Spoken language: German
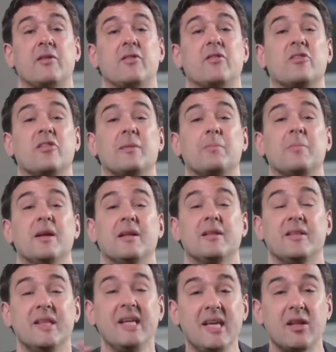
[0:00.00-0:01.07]
Es ist eben
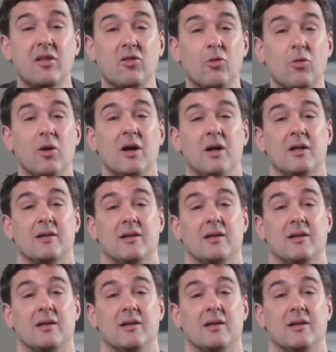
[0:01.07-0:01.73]
nicht so,